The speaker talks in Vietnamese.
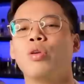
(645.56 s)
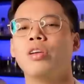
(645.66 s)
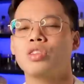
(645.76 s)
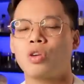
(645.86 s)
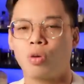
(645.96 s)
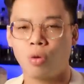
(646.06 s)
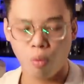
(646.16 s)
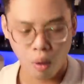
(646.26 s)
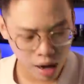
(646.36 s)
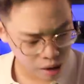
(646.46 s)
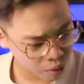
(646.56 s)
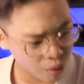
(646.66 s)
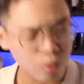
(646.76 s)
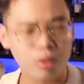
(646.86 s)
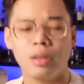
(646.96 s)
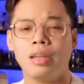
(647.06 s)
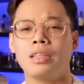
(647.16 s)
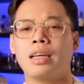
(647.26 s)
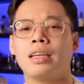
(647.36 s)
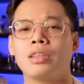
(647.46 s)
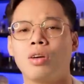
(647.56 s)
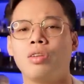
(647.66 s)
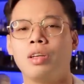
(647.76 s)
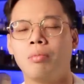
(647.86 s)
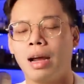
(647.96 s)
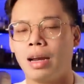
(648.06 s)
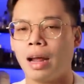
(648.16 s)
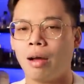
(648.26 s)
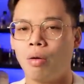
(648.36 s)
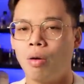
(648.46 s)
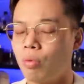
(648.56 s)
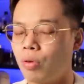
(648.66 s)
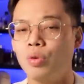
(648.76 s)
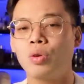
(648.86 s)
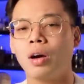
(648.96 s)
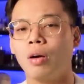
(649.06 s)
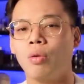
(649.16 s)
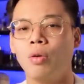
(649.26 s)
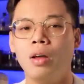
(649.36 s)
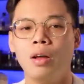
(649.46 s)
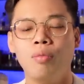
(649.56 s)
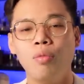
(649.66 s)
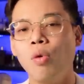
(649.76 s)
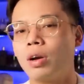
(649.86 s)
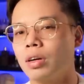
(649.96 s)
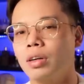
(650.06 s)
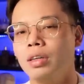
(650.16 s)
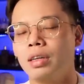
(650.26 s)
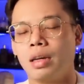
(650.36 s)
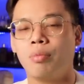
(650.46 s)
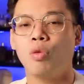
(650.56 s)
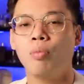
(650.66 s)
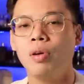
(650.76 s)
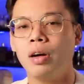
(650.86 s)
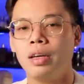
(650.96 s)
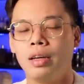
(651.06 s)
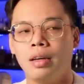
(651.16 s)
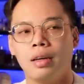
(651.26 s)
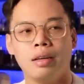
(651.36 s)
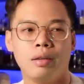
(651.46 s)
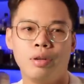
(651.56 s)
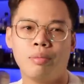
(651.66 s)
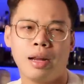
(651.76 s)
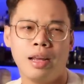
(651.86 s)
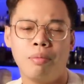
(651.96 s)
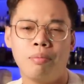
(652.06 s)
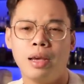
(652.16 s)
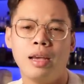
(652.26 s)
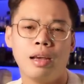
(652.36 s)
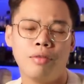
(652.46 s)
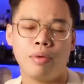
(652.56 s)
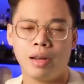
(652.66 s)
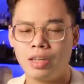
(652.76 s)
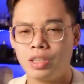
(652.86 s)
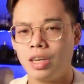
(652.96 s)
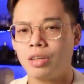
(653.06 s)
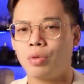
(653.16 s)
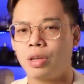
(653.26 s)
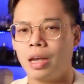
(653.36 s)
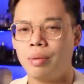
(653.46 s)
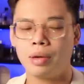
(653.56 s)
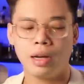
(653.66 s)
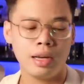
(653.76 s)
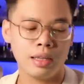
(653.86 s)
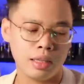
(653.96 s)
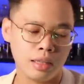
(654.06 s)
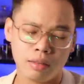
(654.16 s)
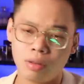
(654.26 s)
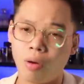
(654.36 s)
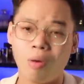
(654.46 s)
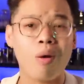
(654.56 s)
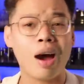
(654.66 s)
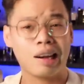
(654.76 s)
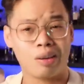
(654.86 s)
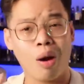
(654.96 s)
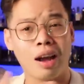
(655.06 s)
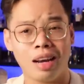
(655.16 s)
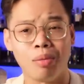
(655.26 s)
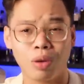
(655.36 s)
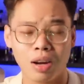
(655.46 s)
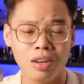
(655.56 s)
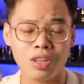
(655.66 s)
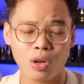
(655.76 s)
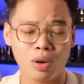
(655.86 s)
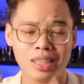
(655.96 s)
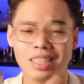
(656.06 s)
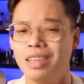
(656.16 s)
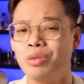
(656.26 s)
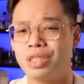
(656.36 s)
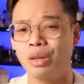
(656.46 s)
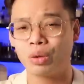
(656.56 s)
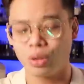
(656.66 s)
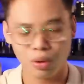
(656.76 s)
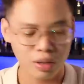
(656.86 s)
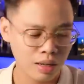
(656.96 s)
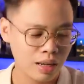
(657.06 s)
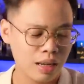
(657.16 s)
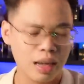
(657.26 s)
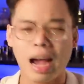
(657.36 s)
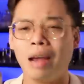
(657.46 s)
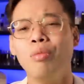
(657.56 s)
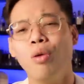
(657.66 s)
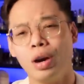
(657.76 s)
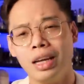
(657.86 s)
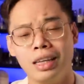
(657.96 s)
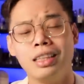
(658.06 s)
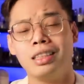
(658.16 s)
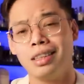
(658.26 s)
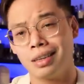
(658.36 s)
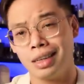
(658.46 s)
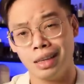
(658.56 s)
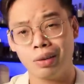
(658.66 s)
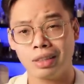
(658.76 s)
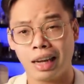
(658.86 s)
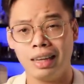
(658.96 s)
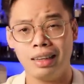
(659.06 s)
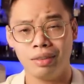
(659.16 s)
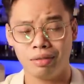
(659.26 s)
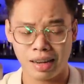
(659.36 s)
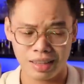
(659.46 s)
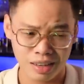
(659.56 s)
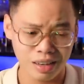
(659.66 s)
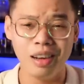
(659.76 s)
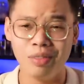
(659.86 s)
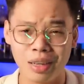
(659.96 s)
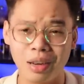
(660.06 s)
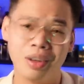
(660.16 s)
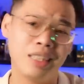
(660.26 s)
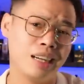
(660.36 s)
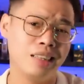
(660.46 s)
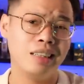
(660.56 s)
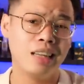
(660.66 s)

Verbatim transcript: một lựa chọn quá ổn để dành cho những bạn nào không có nhu cầu mua tới 540 uh, ờ, phiên bản EDP hay phiên bản HS của nhà MFK thì nó hoàn toàn là một cái lựa chọn siêu siêu tốt. Hãy mua đi trước khi nó cháy và nhớ lời mình nói nha.